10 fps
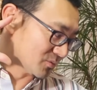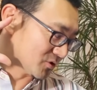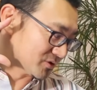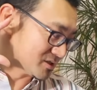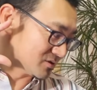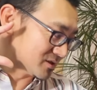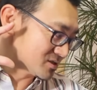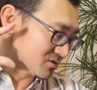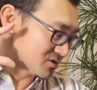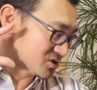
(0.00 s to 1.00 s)
思うんですよで
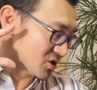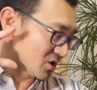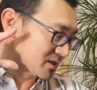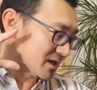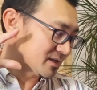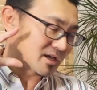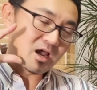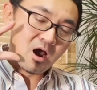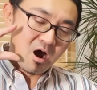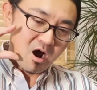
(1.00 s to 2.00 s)
その状態で「